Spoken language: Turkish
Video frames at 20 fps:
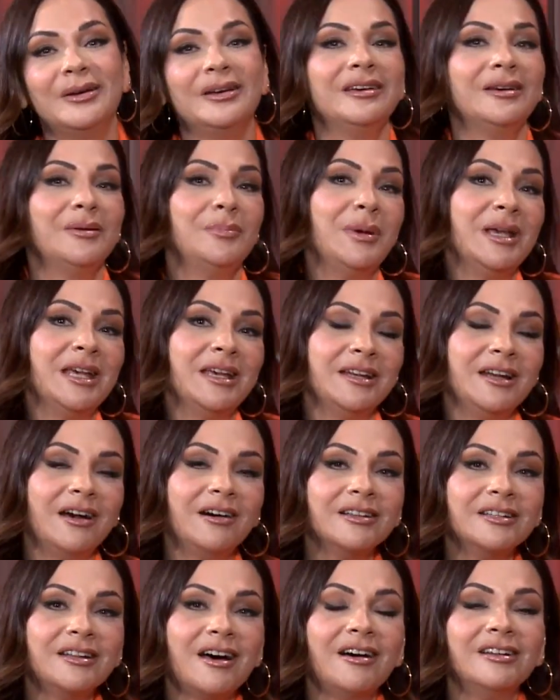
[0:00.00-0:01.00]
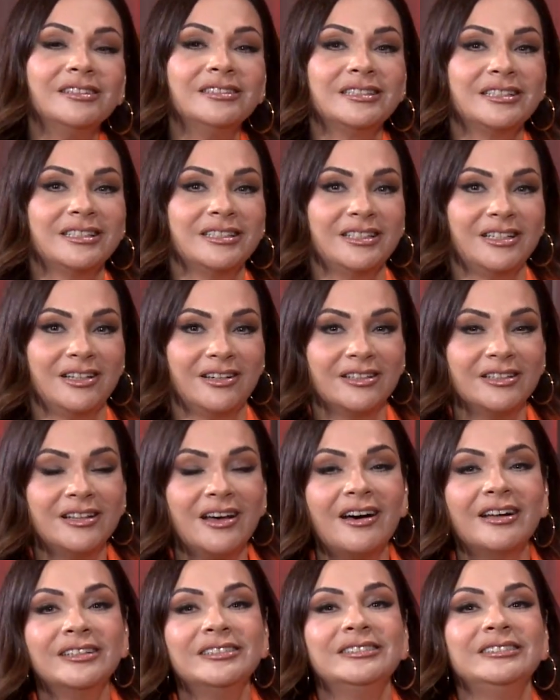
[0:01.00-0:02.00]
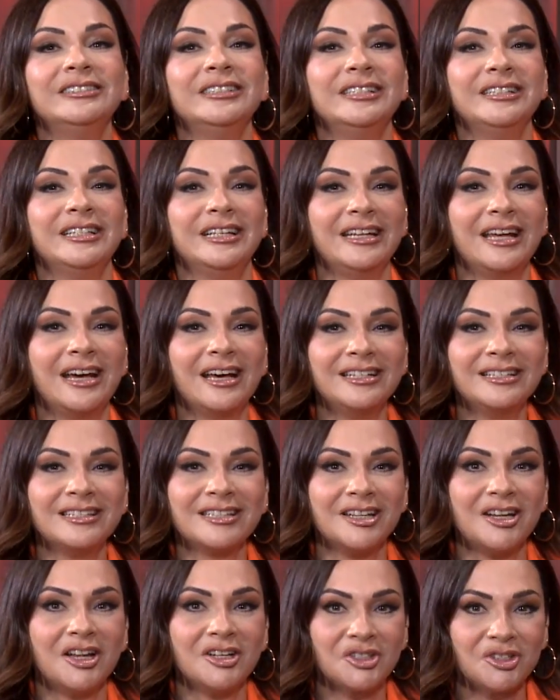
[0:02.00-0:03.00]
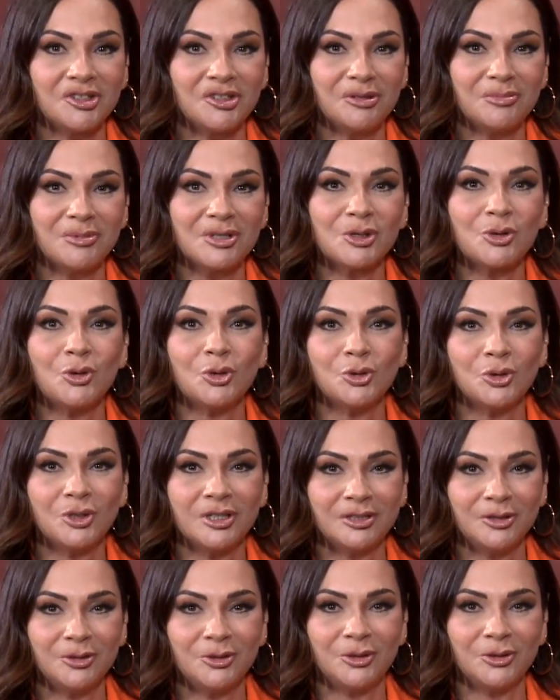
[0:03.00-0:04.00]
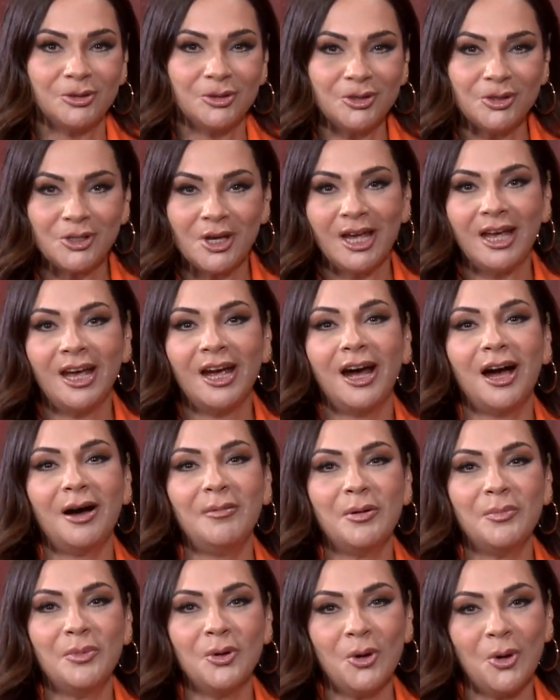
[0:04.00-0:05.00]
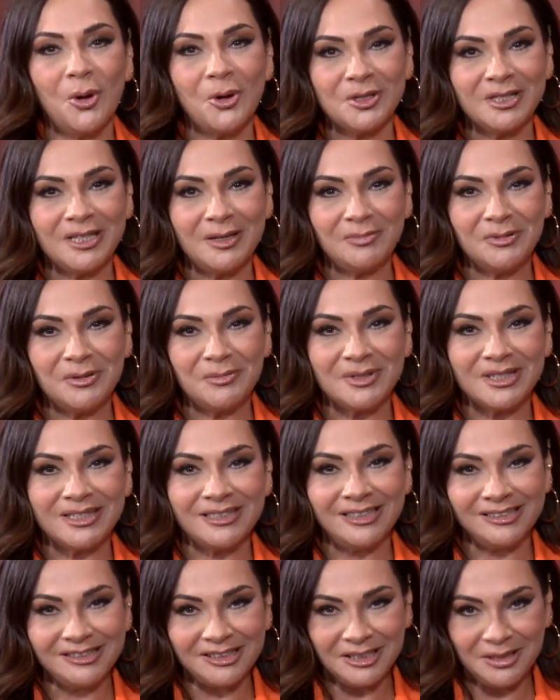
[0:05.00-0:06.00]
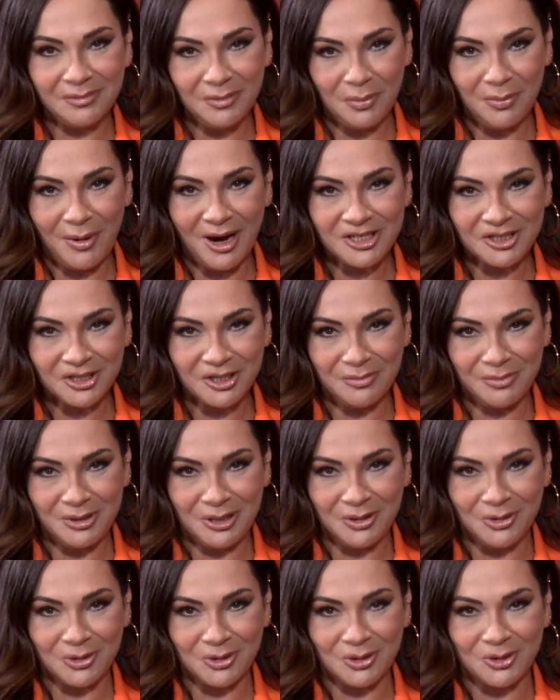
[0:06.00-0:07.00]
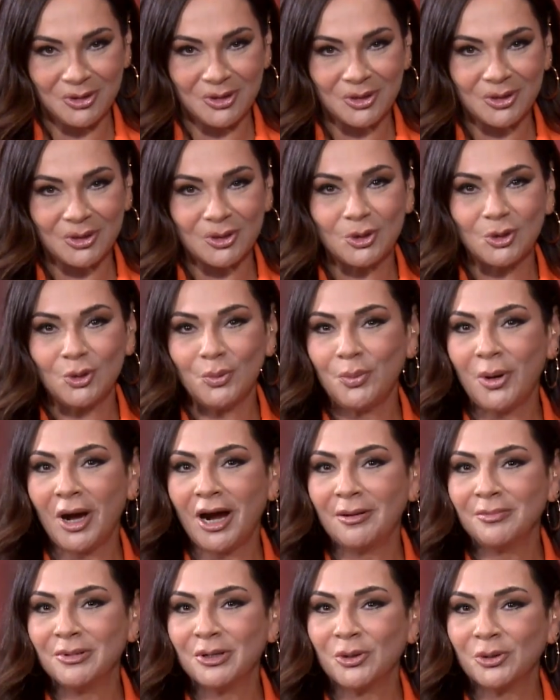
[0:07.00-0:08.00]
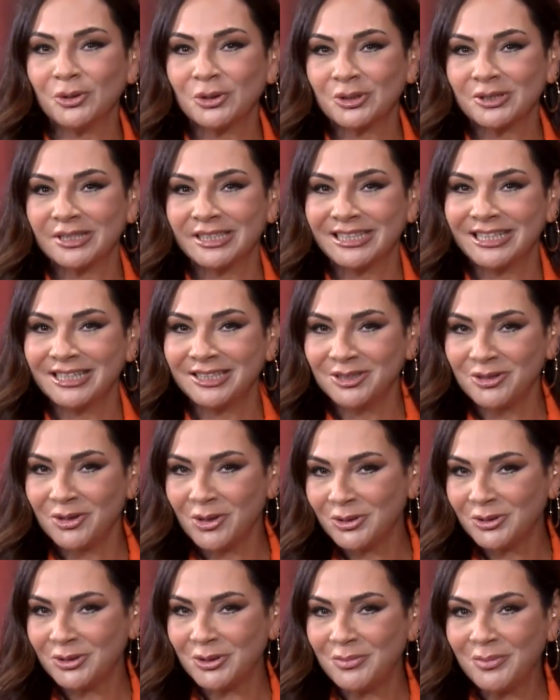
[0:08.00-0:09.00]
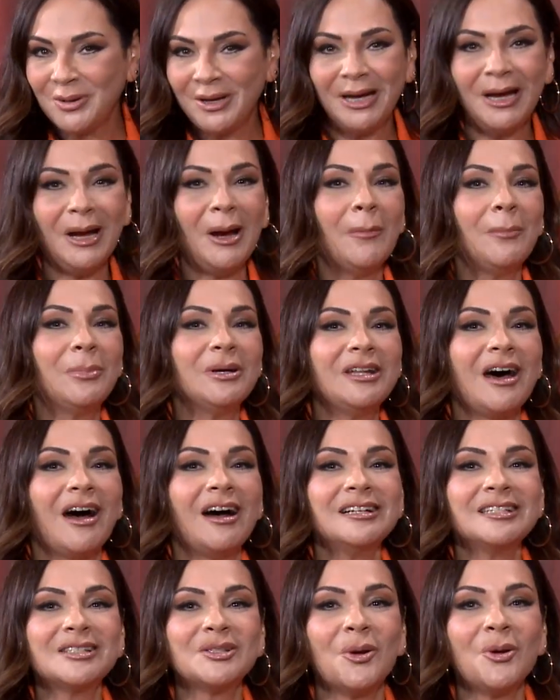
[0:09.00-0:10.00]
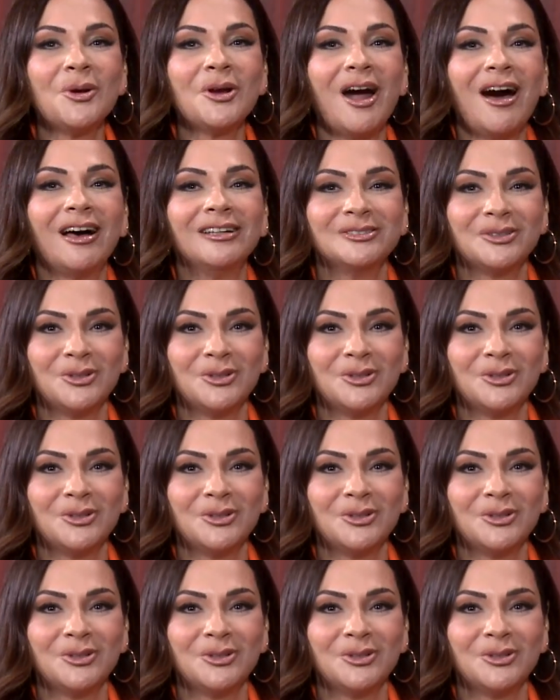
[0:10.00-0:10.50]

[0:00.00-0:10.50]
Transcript: e, beğeni alan, tık alan, dinlenen sanatçılarımızı konuk alıyoruz. Ama bu konseptimizin de tadı bir başka biliyorsunuz. Süper bir konukla geri döndüm. Pınar Soykan,